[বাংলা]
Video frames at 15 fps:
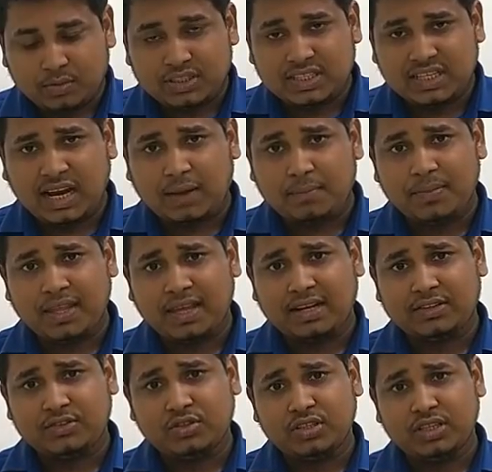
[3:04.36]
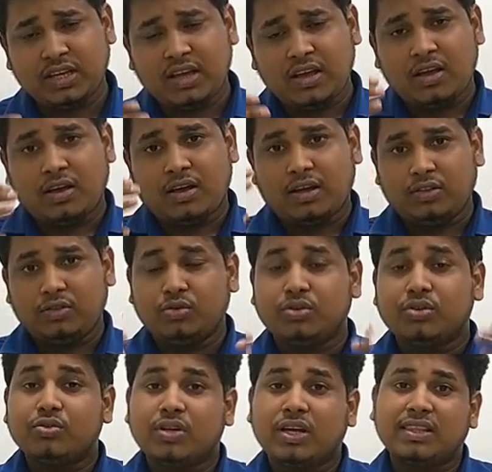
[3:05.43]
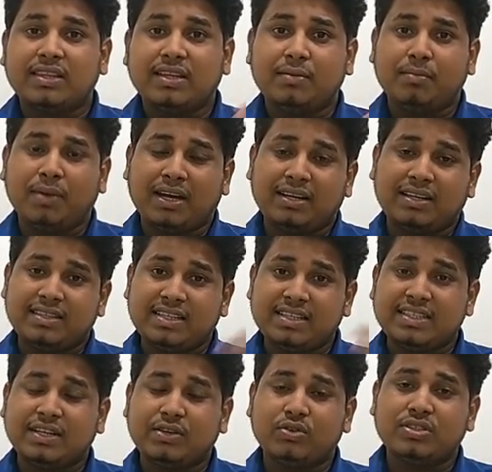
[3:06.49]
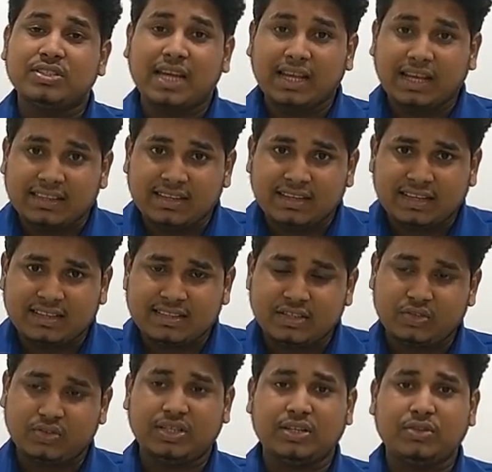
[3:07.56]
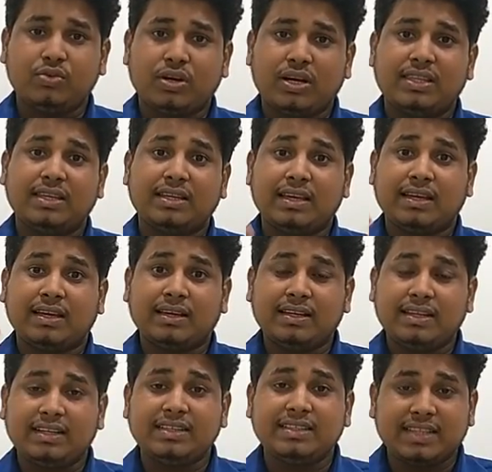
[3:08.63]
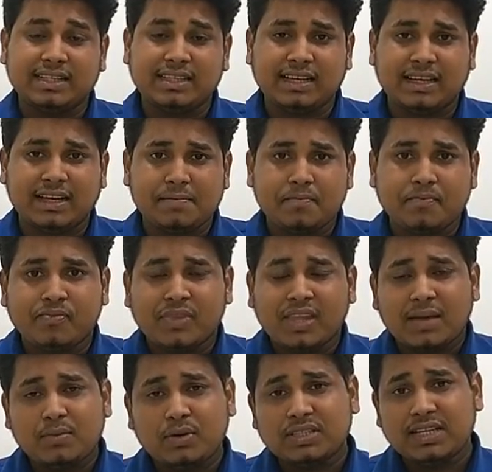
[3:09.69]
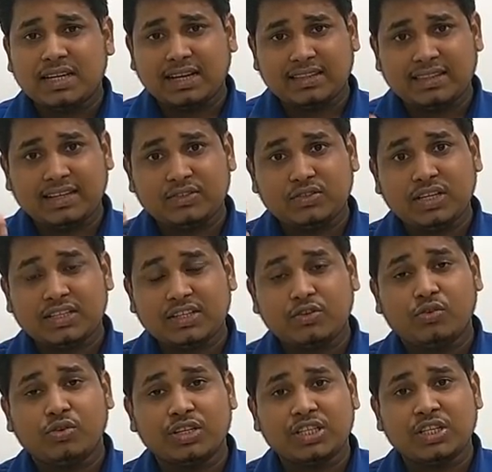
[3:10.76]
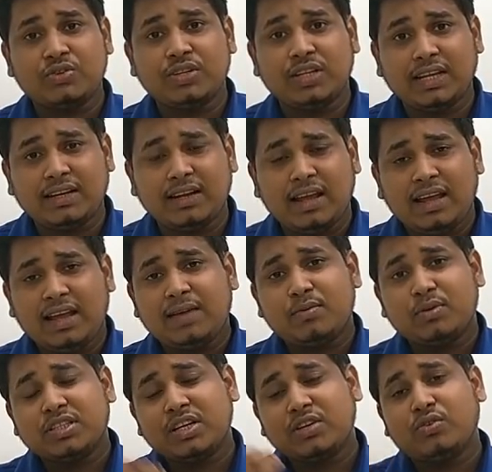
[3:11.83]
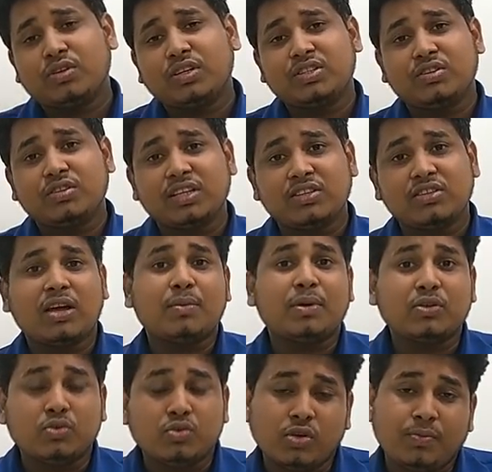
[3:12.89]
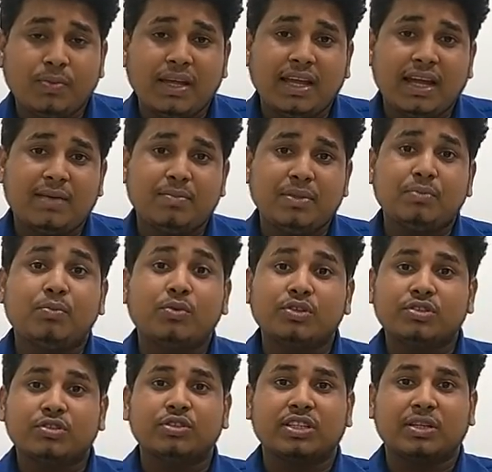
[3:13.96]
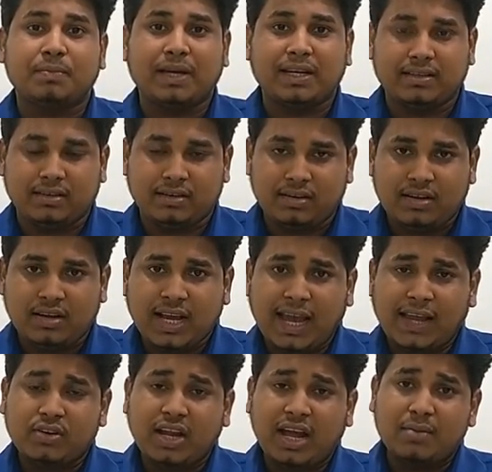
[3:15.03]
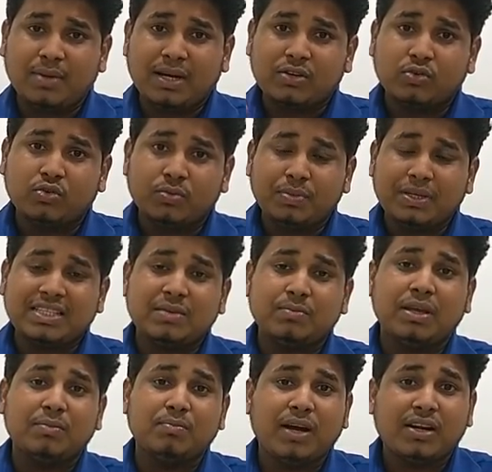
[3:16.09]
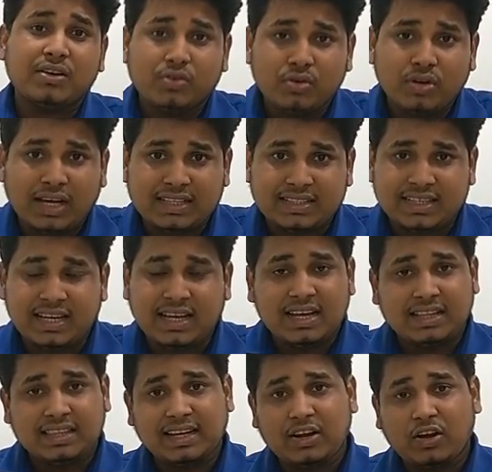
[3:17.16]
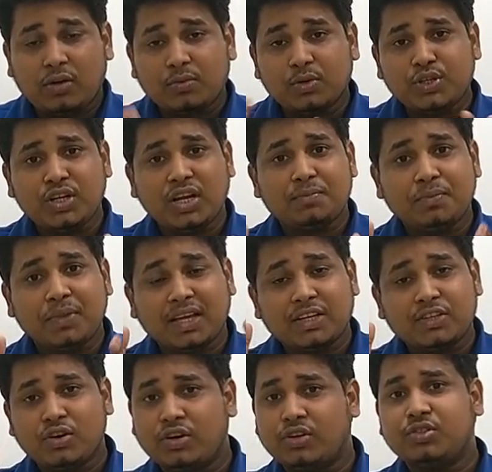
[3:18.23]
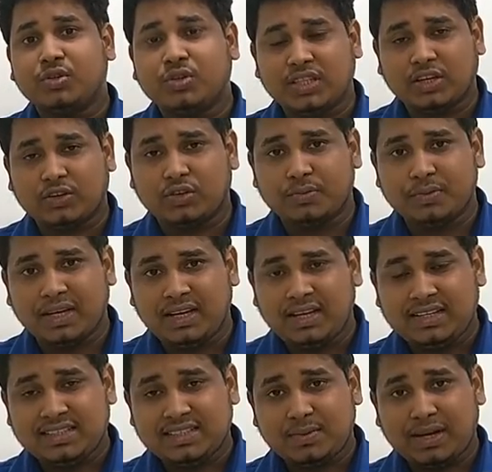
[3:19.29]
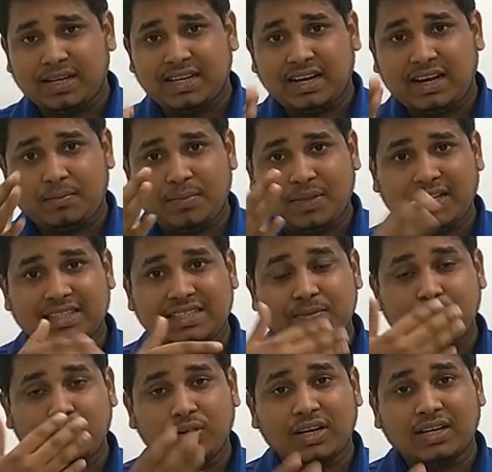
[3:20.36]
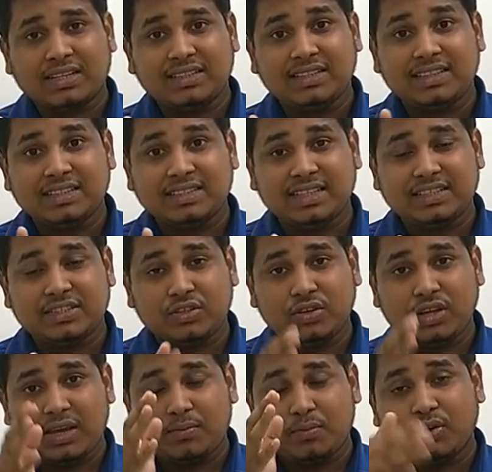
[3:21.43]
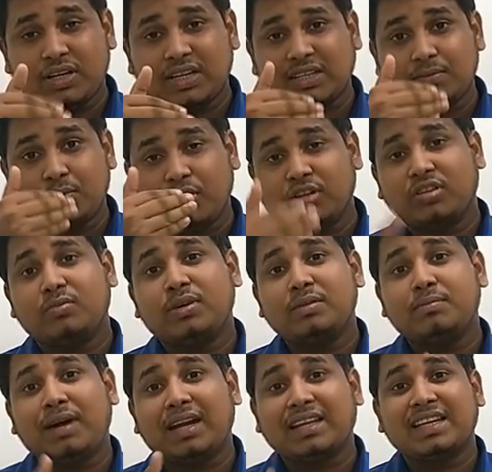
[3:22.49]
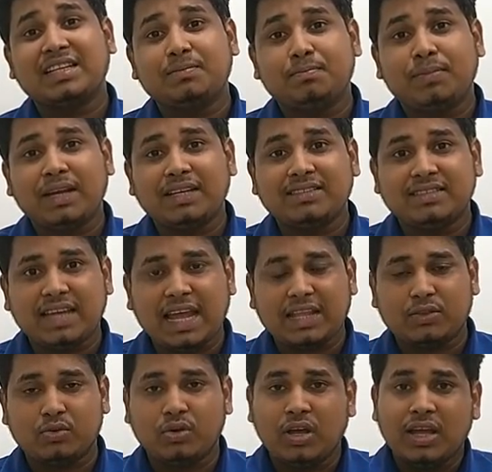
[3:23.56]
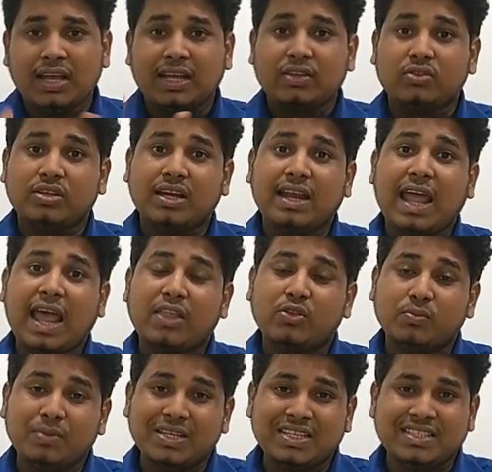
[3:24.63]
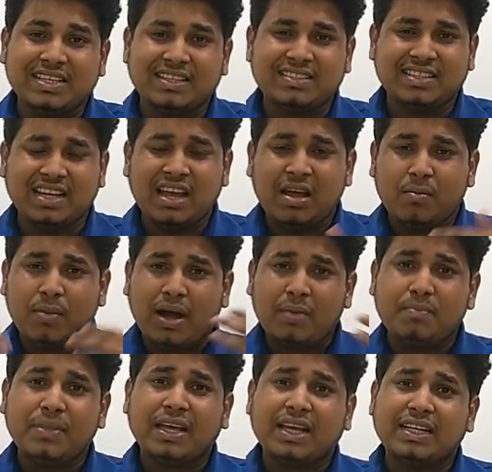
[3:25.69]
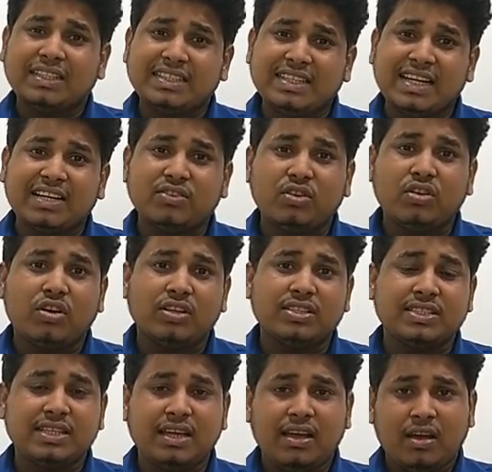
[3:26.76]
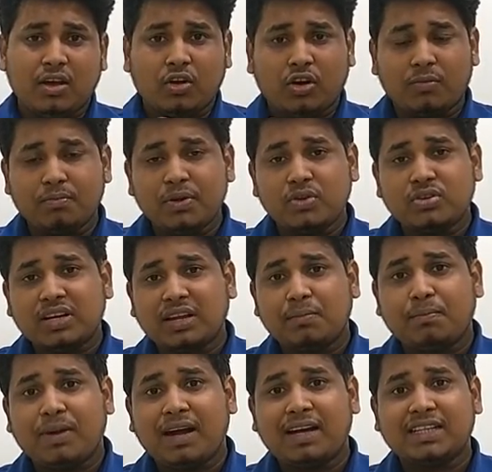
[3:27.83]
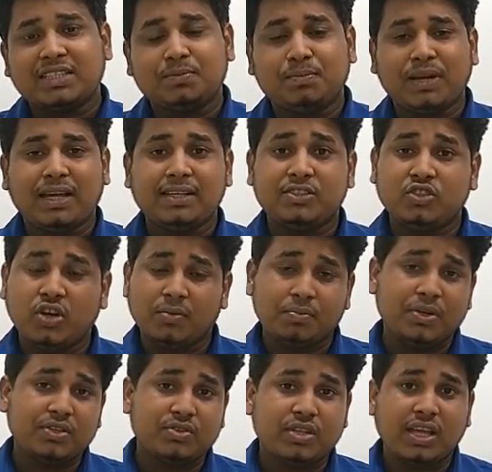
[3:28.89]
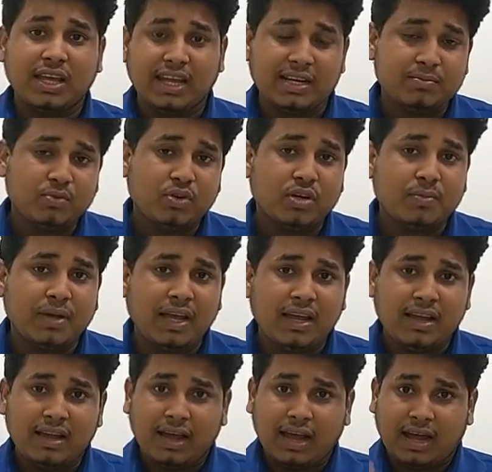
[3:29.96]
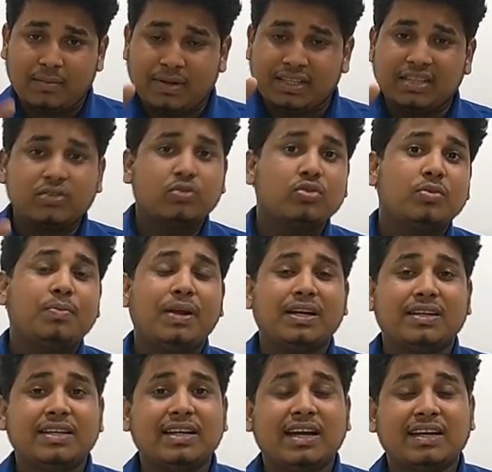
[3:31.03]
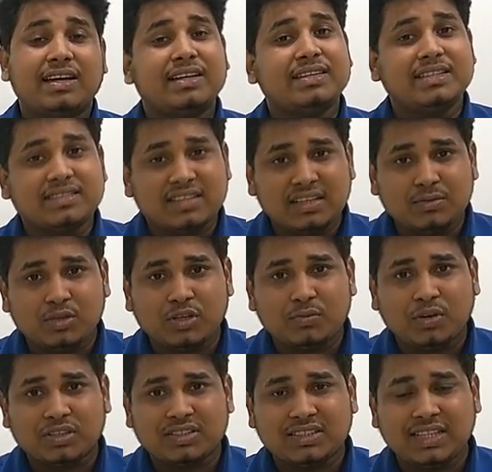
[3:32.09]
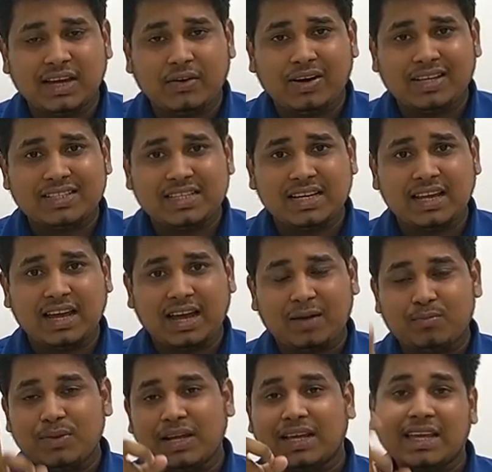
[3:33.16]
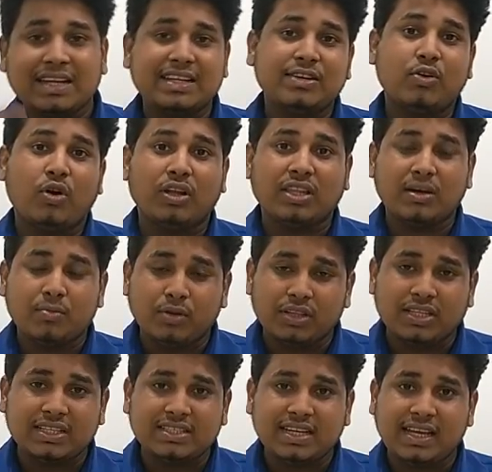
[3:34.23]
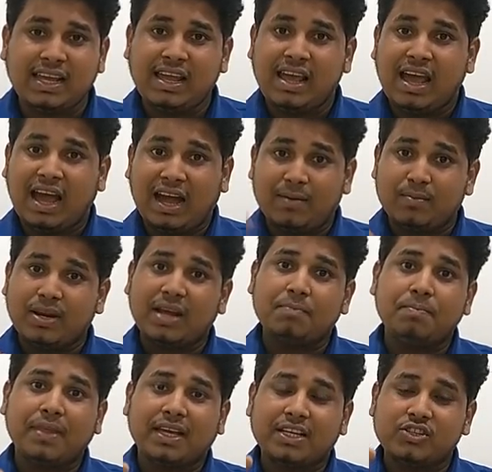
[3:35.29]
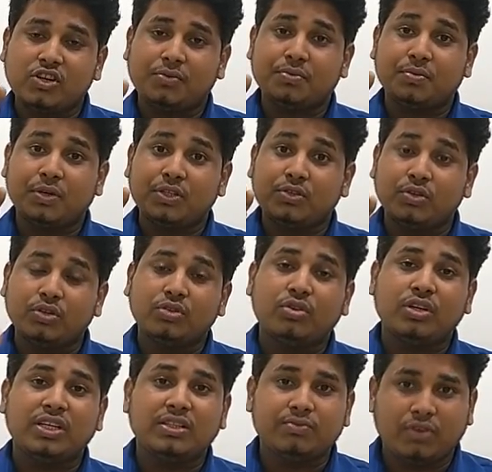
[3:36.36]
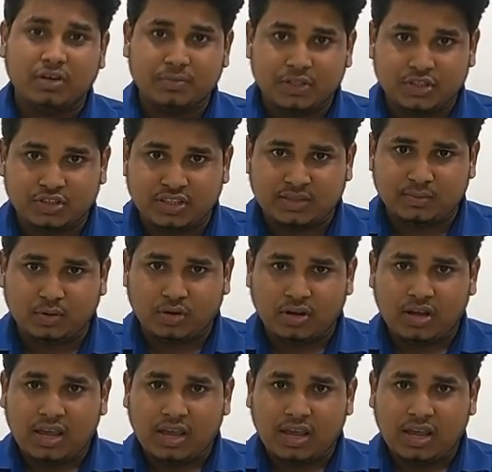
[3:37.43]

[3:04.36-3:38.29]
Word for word: বলছি আপনারা যদি দূর দূরান্তে বাংলাদেশের যে কোনো জায়গা থেকে যে কোনো একটি দোকান থেকে কেনার ইচ্ছা থাকে এবং সেখান থেকে যদি একটি কোটেশন নেন এবং সেই কোটেশন কিন্তু আমার গ্রুপে আপনি পোস্ট করতে পারেন কারণ আমার গ্রুপের যে মেম্বারগুলো আছে তারা অবশ্যই আপনাকে সহযোগিতা করবে যে ভাইয়া আপনাকে যে প্রোডাক্টটি দিতে চেয়েছিল এই প্রোডাক্টের বর্তমান মার্কেট প্রাইস এত কিন্তু তারা এত বেশি চাচ্ছে বা আপনাকে টেকনোলজি কম্পিউটারের পার্টস প্রাইস সব কিছুতে হেল্প করবে আমাদের গ্রুপের ঠিকানা ডিসক্রিপশন বক্সে দেওয়া আছে আপনাকে একটি কথা বলতে চাই আমরা আপনাকে সবসময় সত্য ইনফরমেশন দিব